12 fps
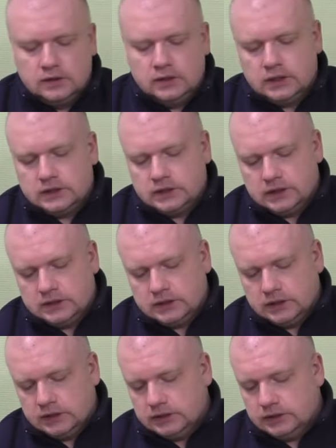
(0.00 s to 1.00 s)
Как
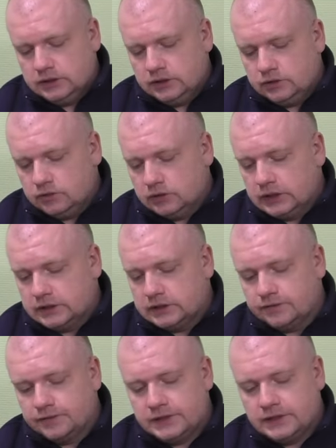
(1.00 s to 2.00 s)
сказал, здесь у нас
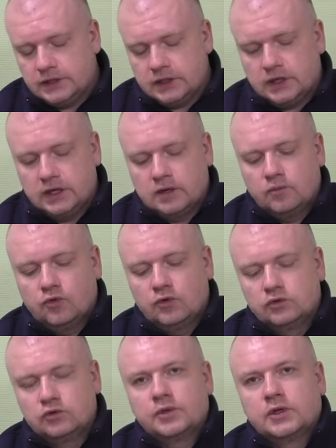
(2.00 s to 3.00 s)
все
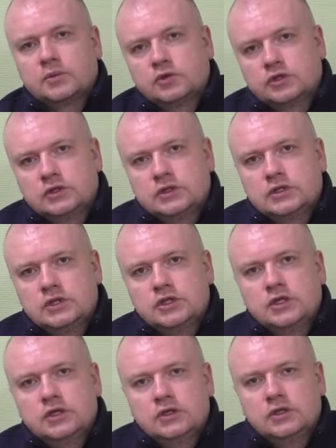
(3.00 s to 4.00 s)
карбон, ну, потому что на
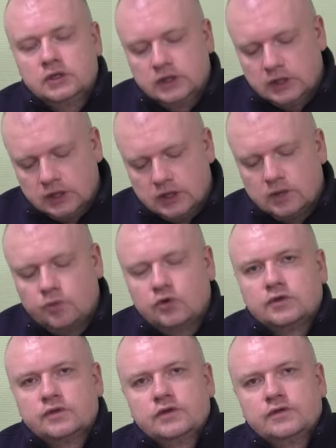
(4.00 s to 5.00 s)
течении
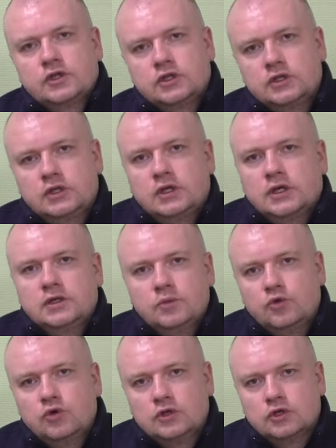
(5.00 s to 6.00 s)
карбоновые вершинки, они
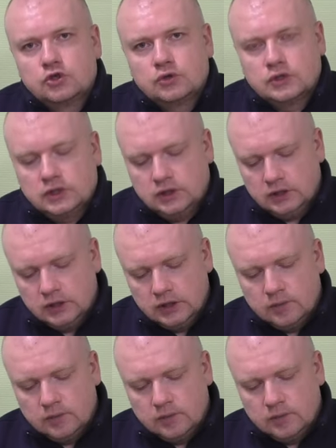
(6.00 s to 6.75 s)
более жесткие,